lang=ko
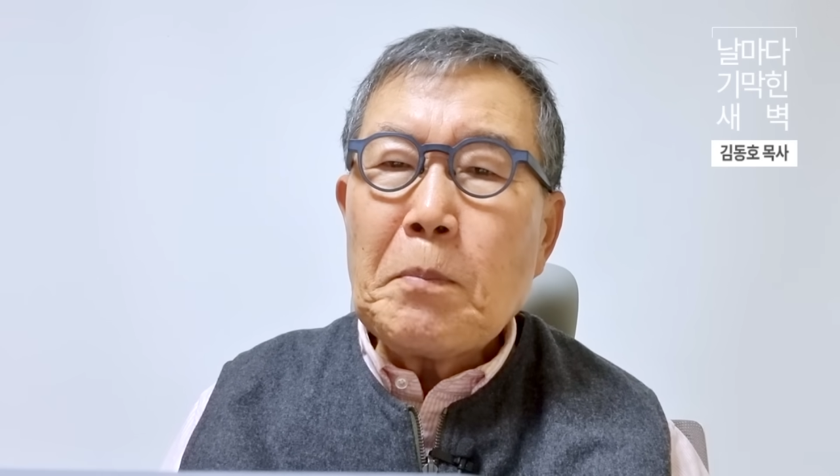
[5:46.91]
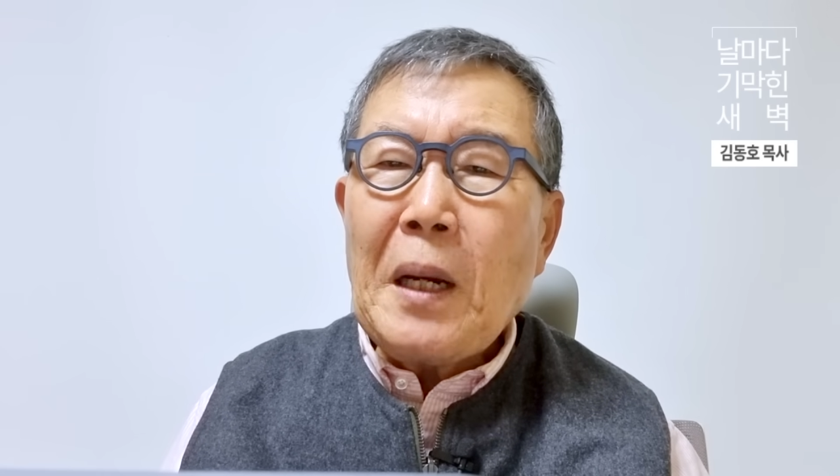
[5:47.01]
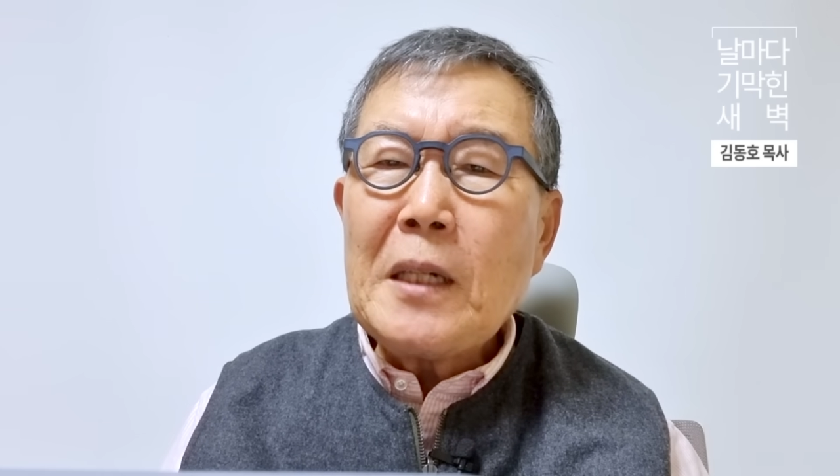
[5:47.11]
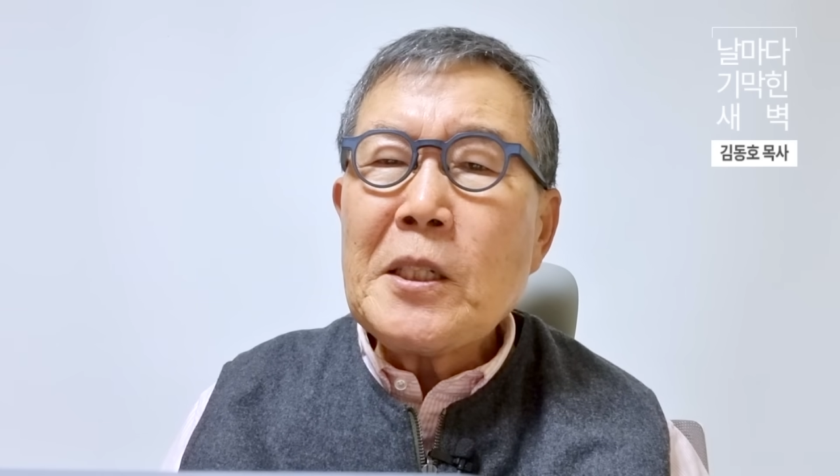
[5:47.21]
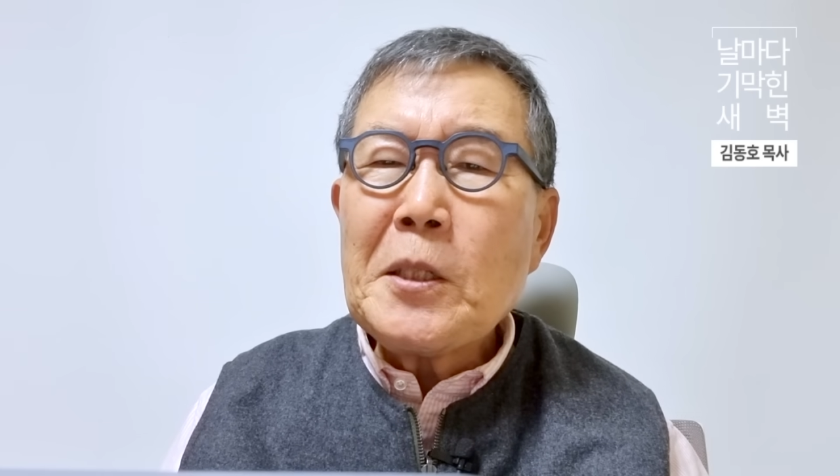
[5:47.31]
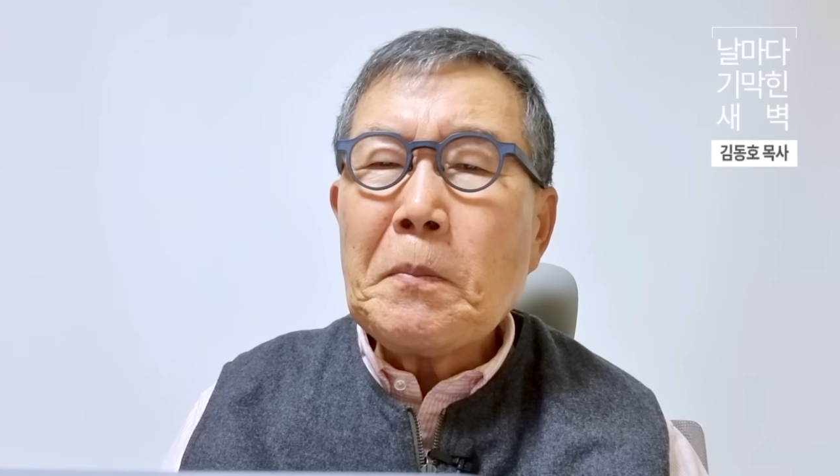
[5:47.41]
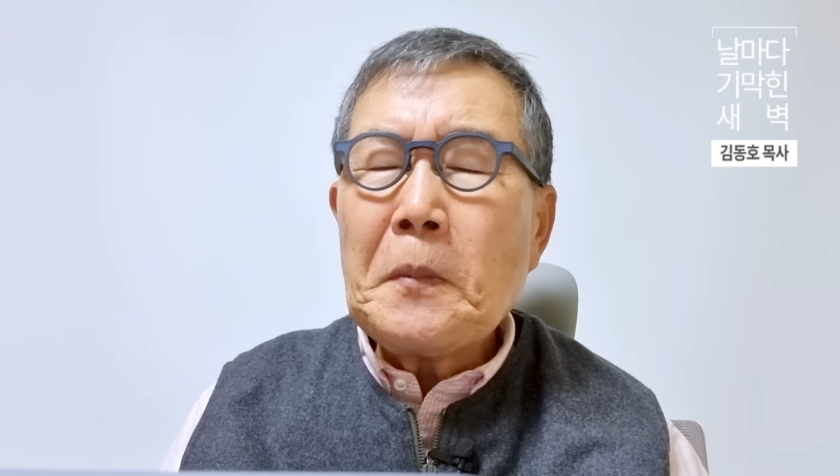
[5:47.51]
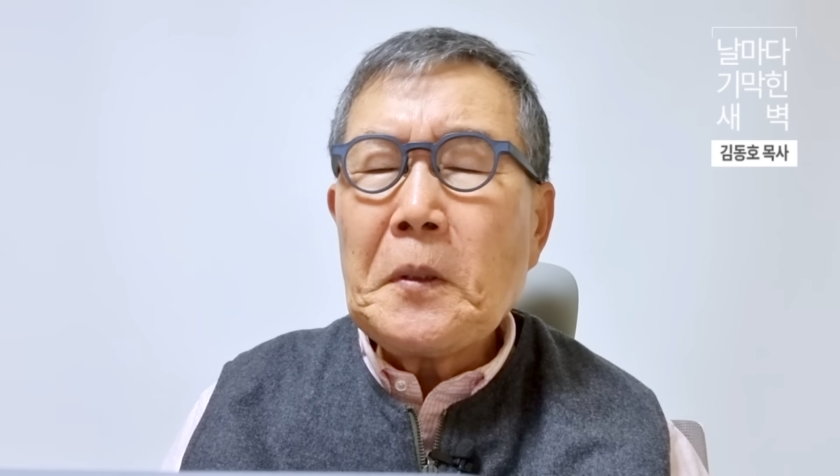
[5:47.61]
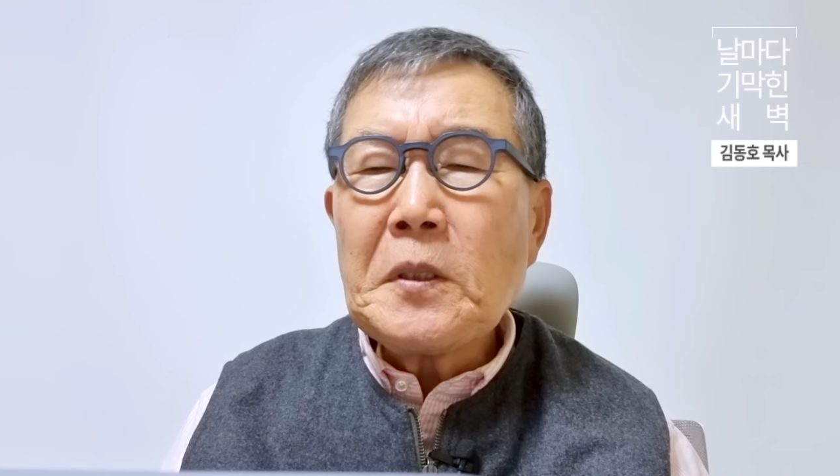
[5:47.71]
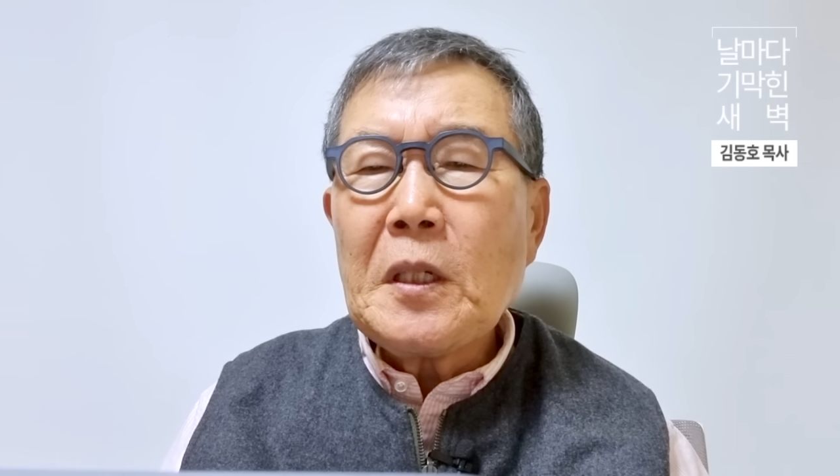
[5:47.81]

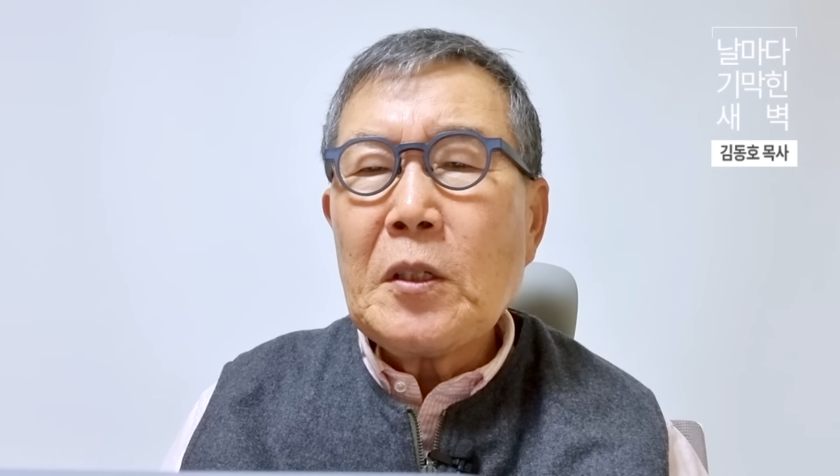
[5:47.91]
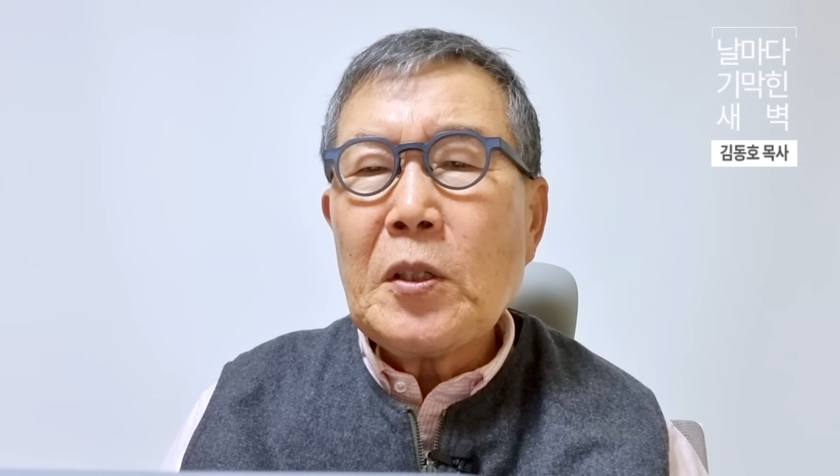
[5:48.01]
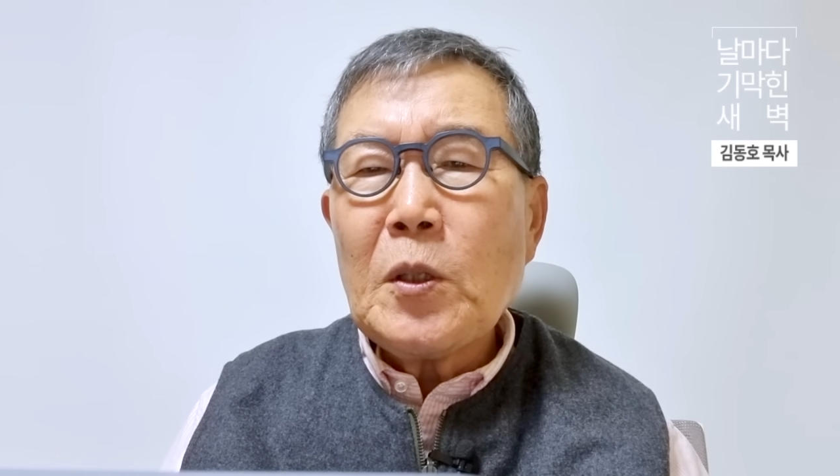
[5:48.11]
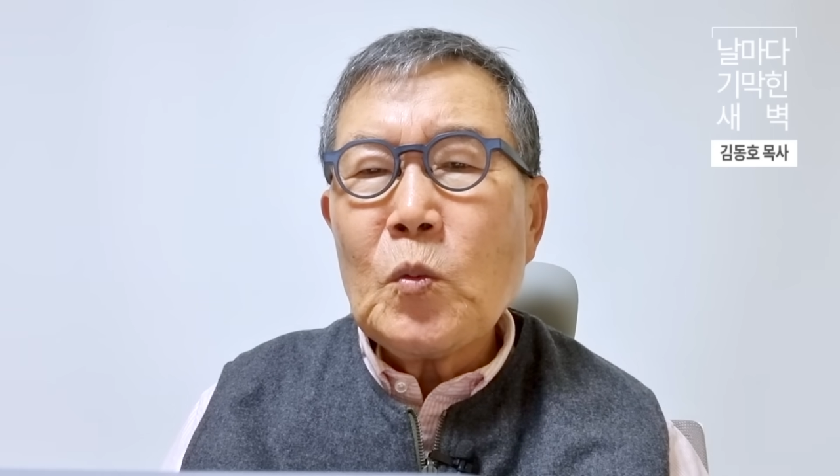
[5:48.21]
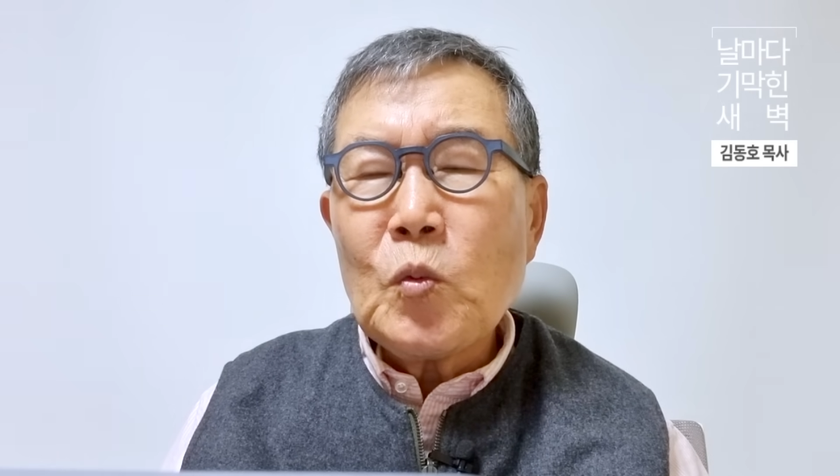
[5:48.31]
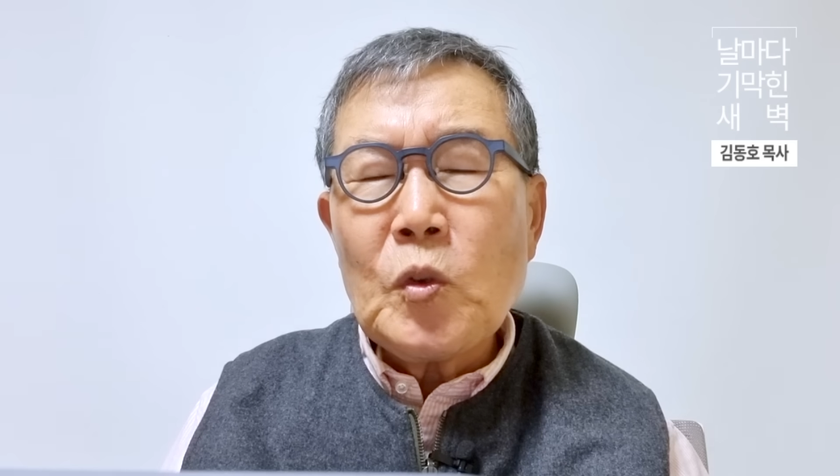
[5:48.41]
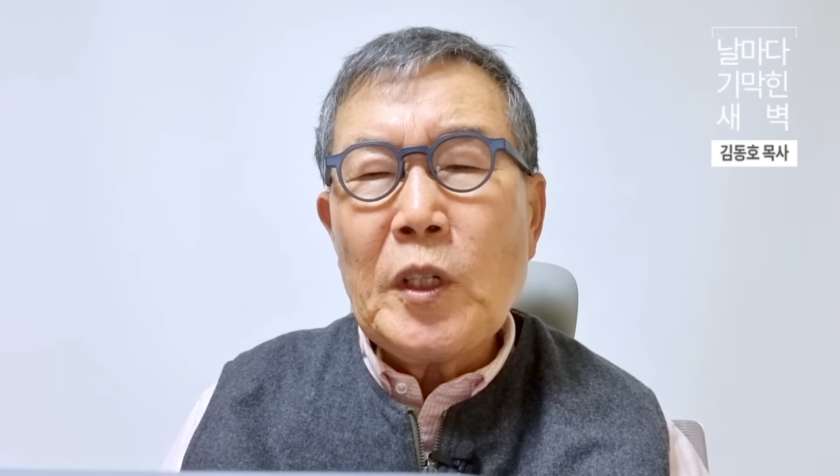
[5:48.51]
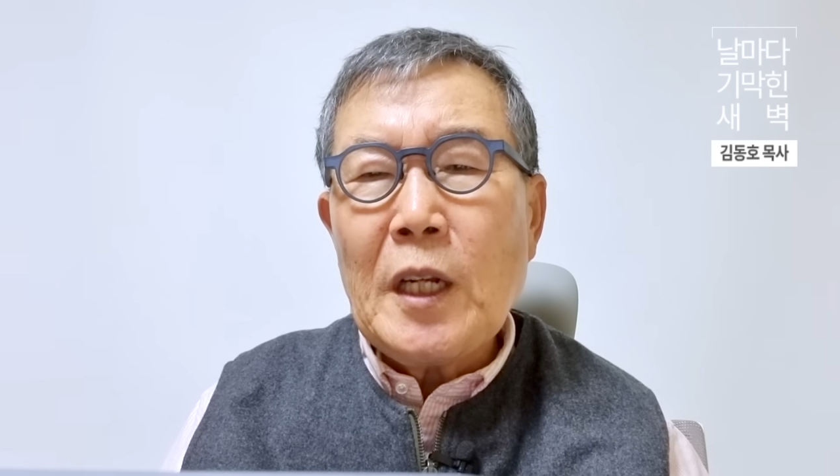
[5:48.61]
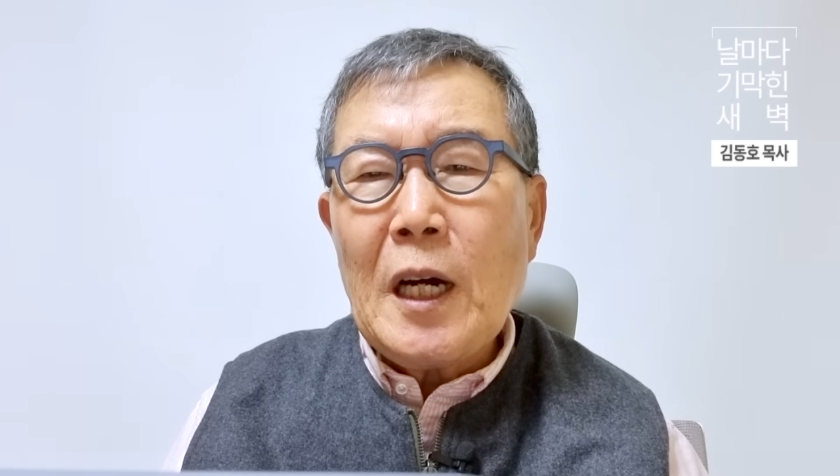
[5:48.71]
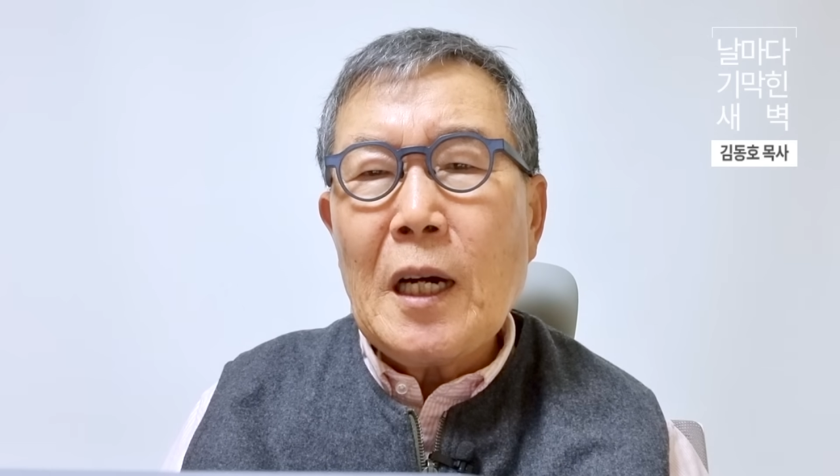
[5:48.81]
80%의
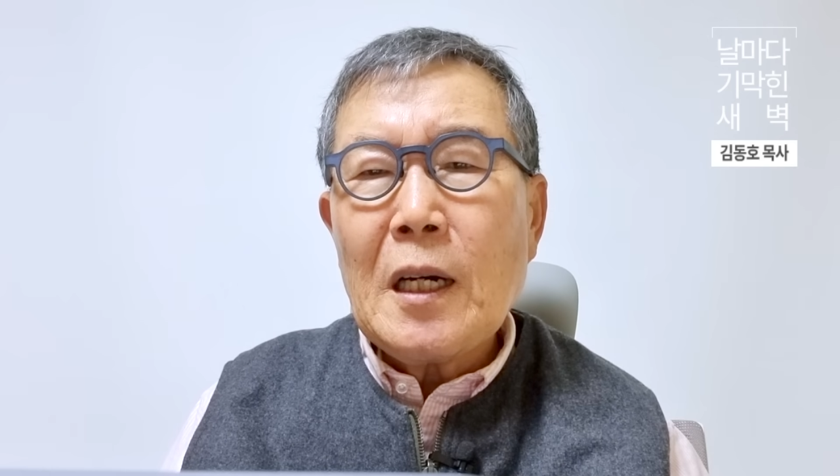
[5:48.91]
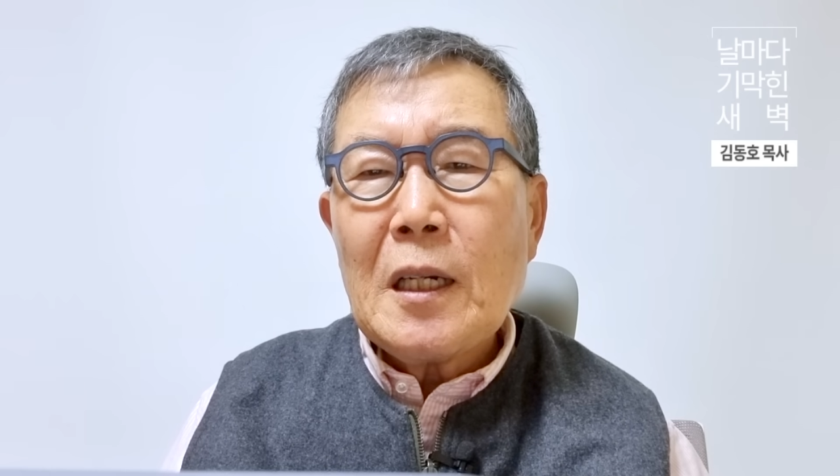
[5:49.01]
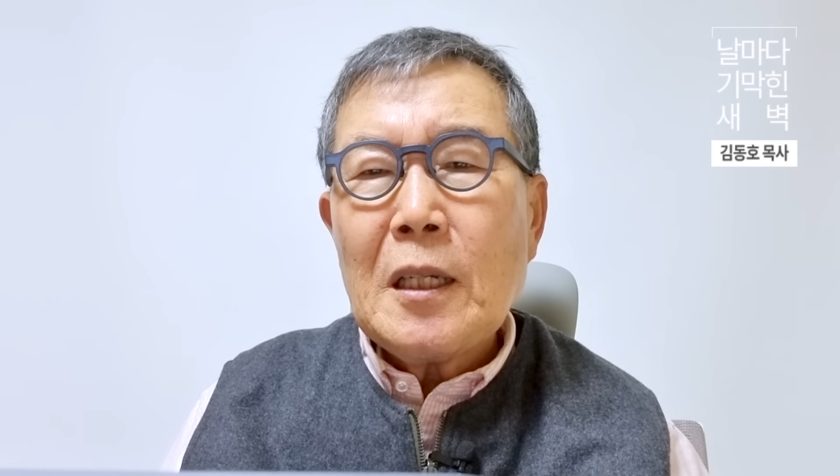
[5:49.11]
운이나